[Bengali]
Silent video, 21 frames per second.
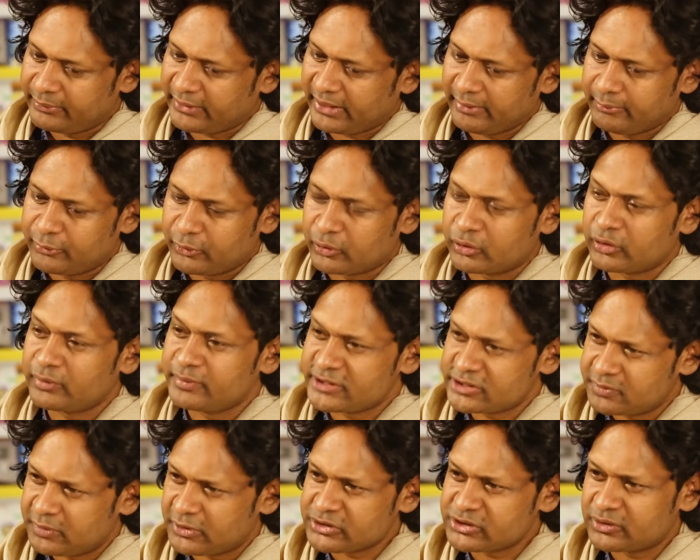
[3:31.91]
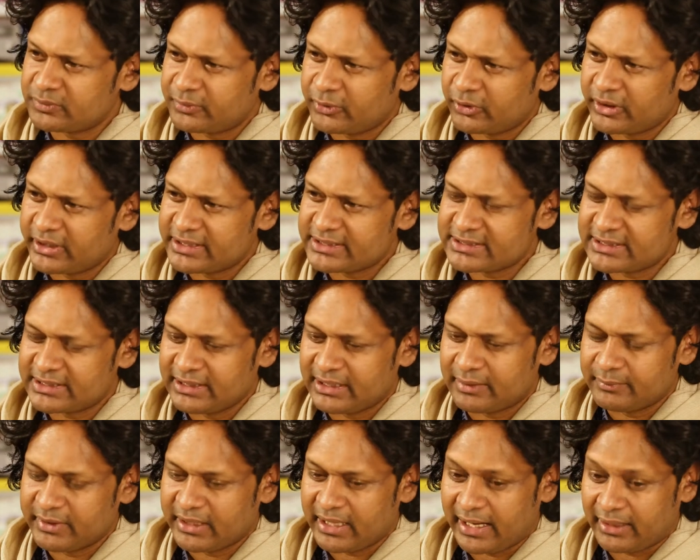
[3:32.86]
প্রায় পনেরো বিশ বছর পরে এসে
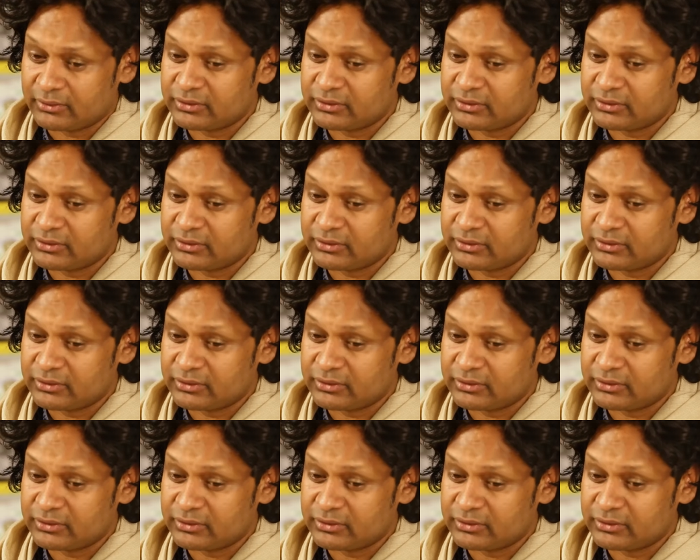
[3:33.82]
আমি